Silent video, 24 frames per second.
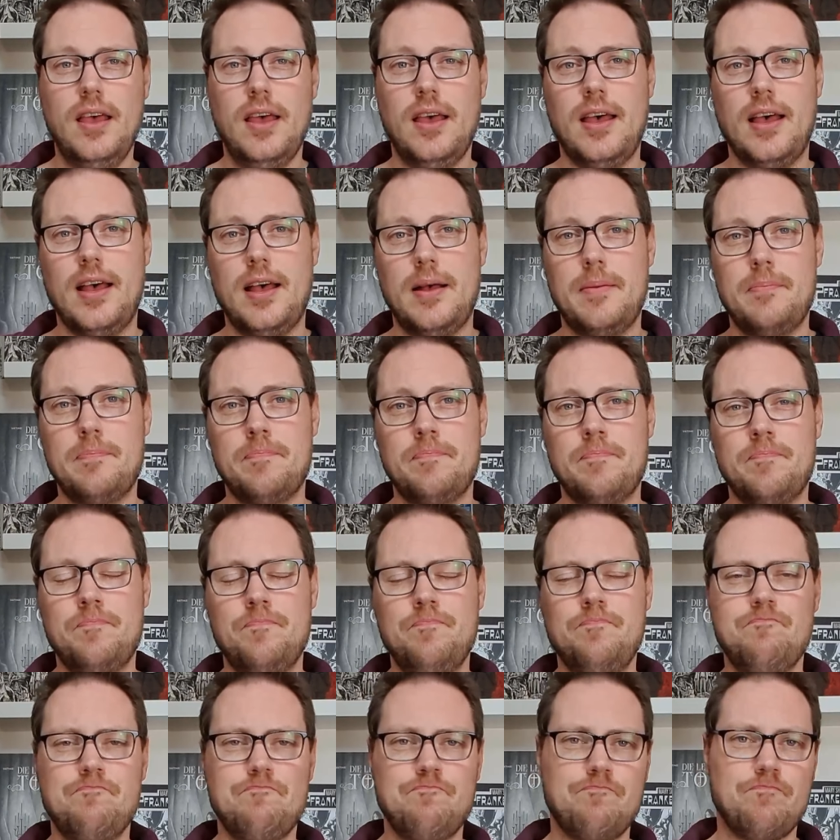Ähm,
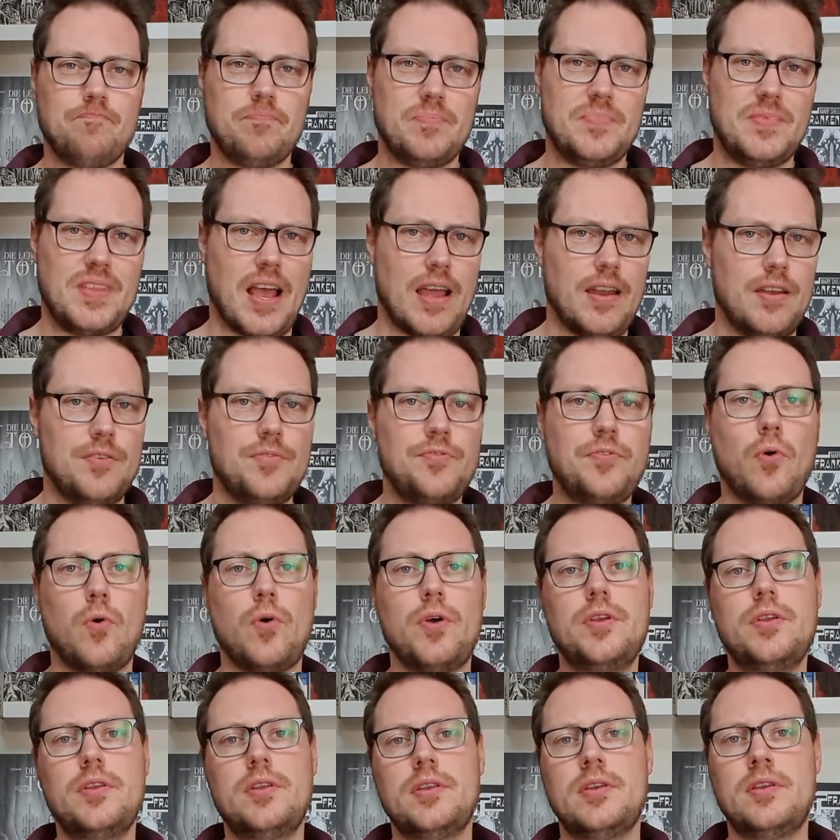deine
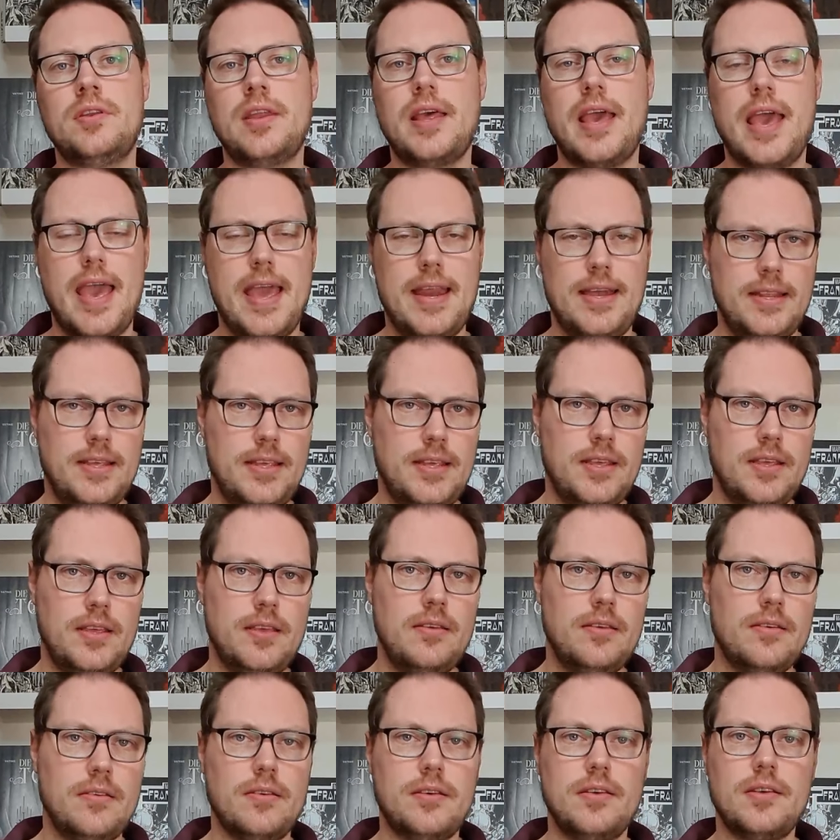Freundin Annie
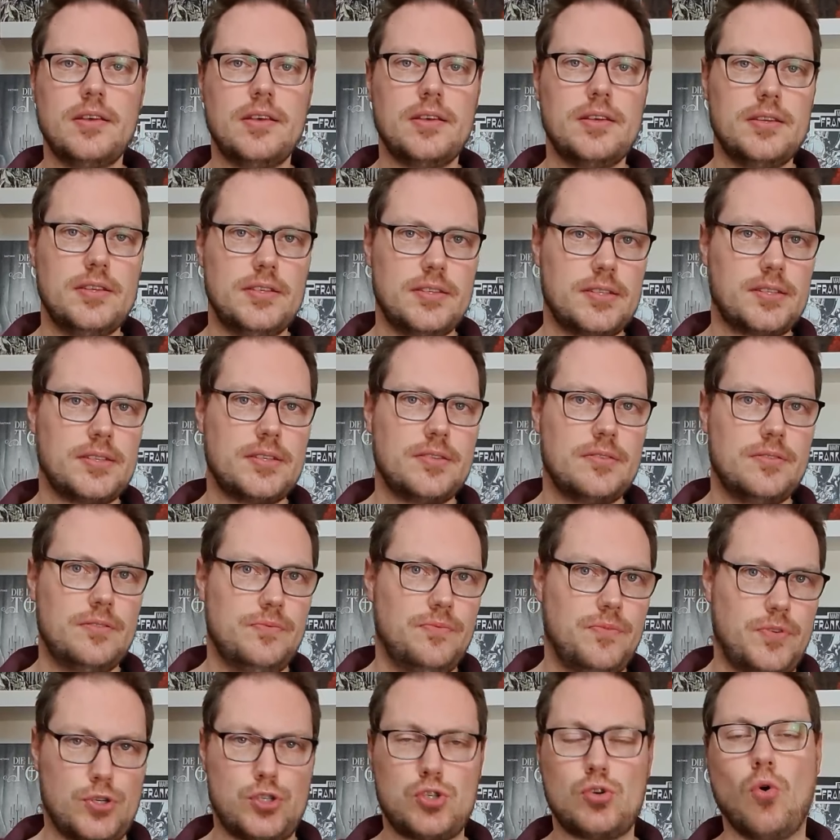äh, ist
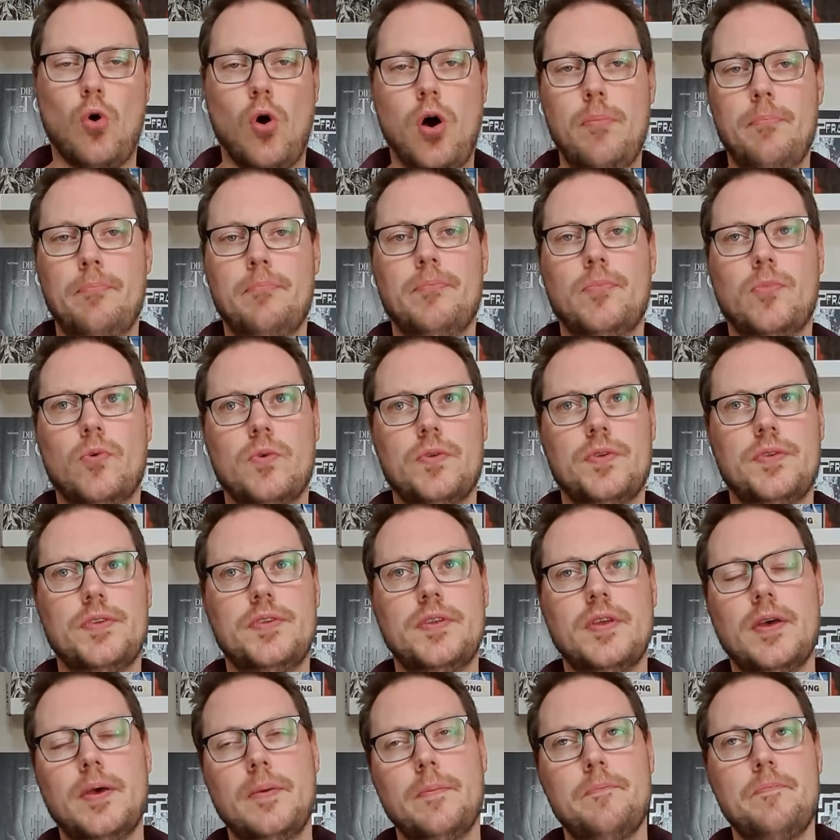verstorben. Und
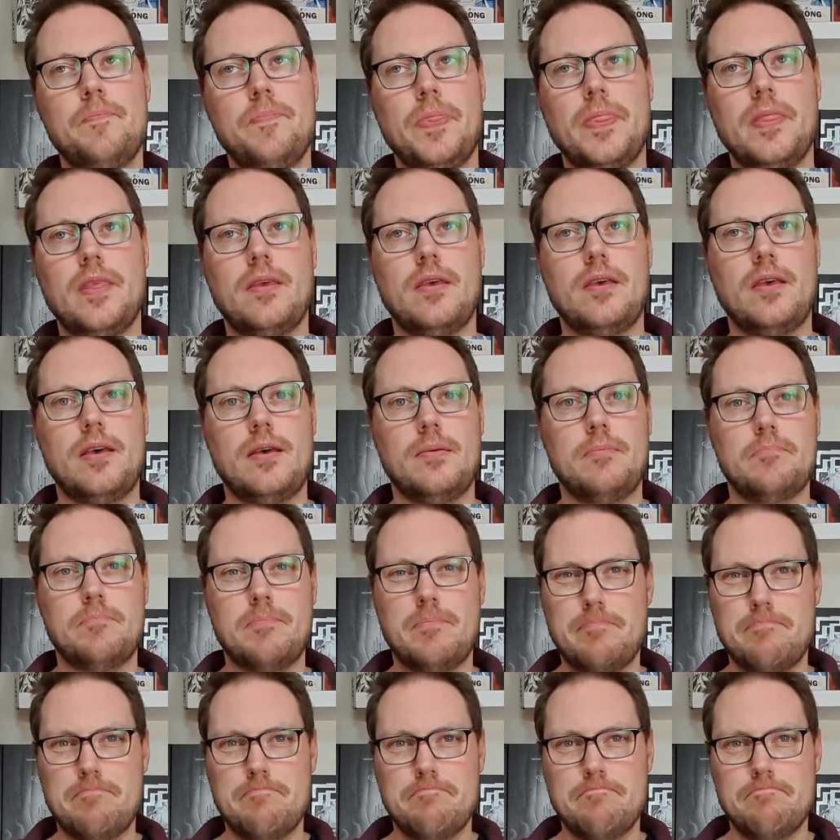
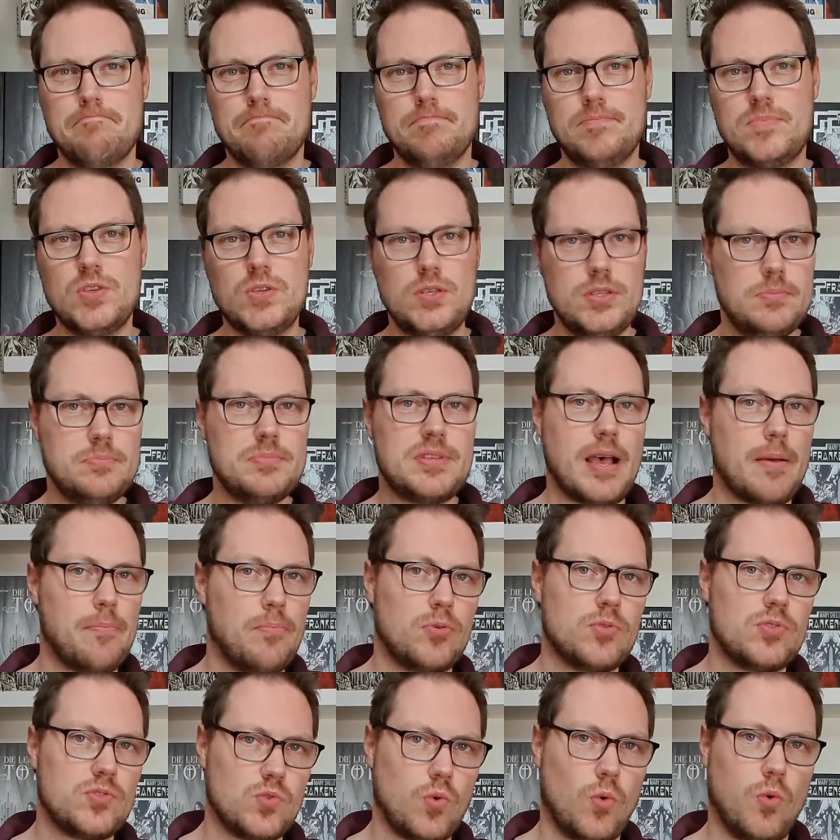ähm, zu diesem
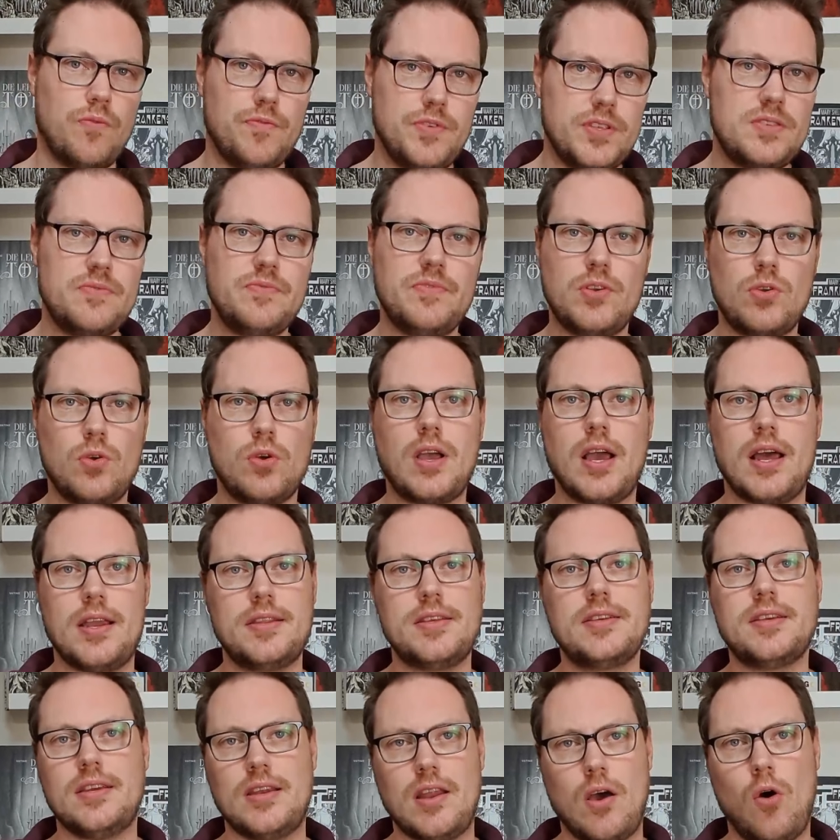Zeitpunkt so wissen wir noch gar
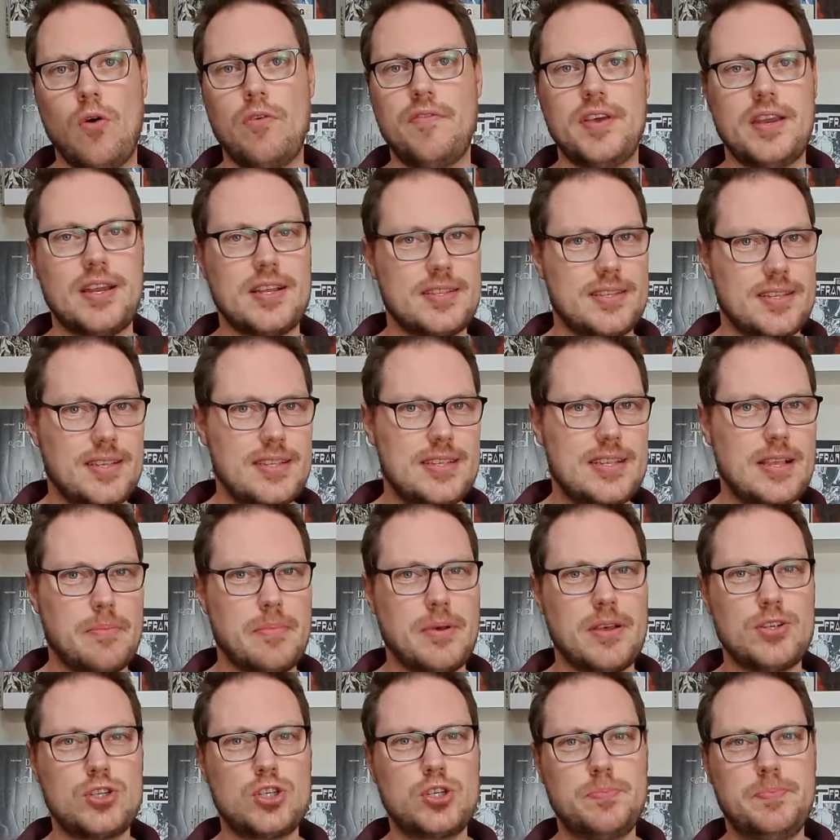nicht genau, wer das ist,
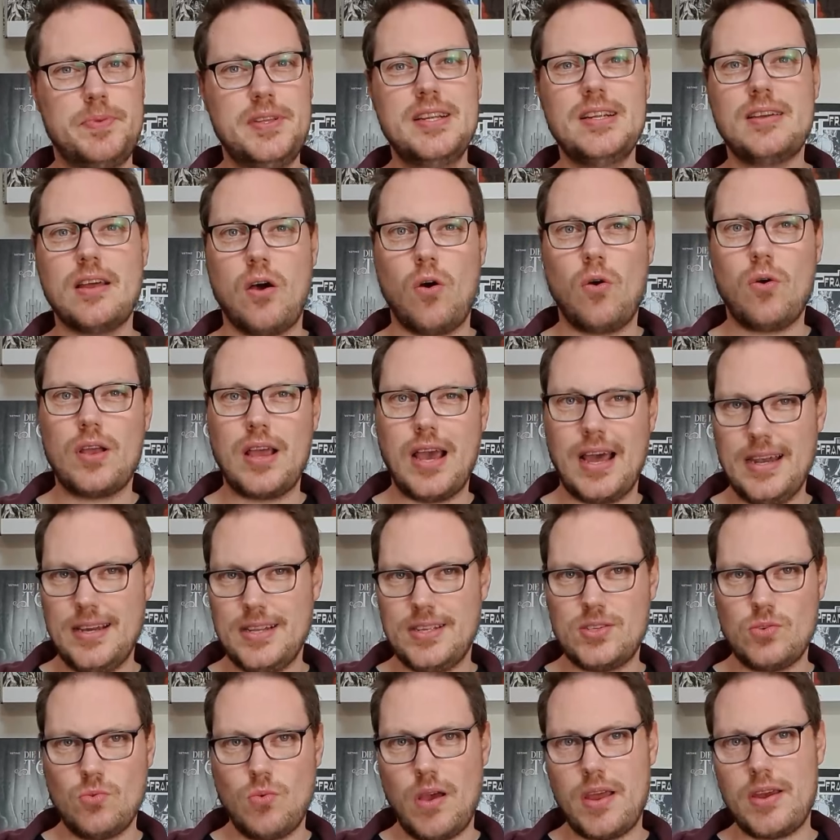aber es spielt auch gar
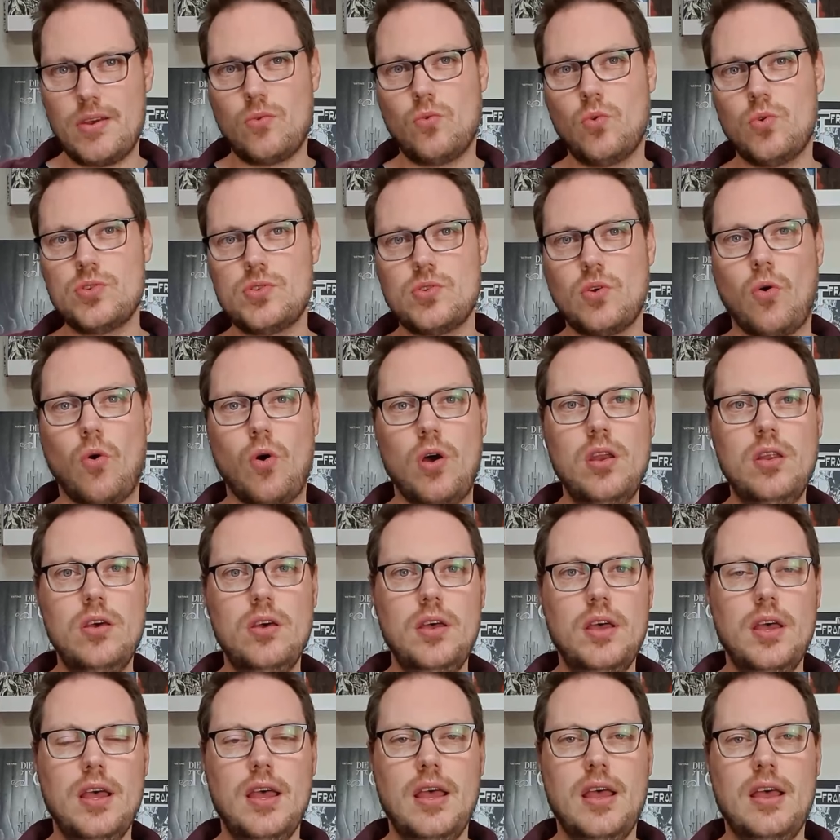nicht so eine große
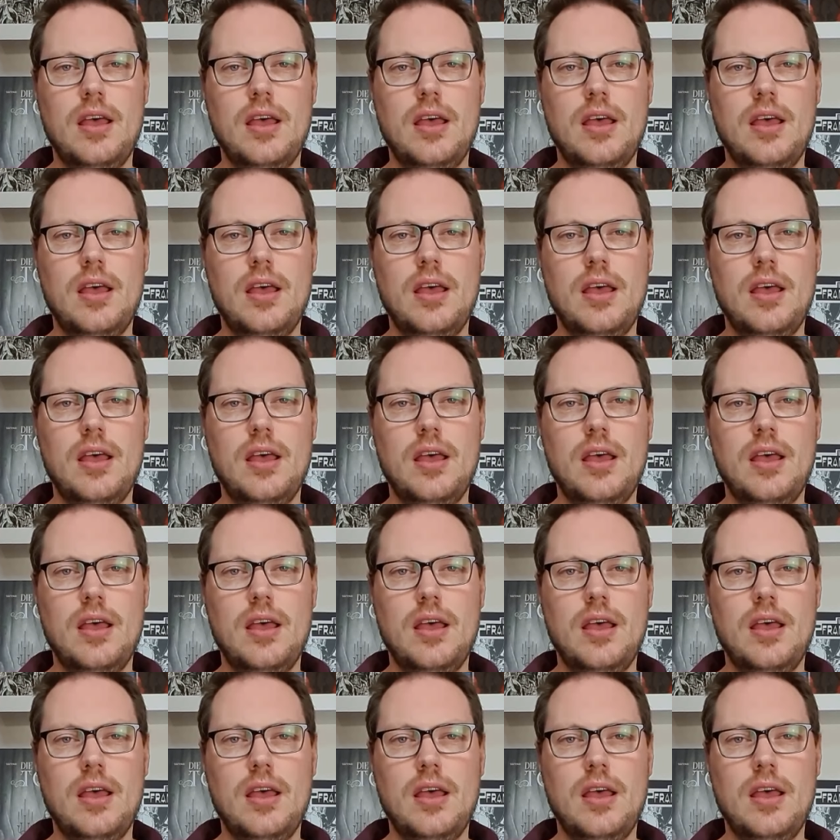Rolle,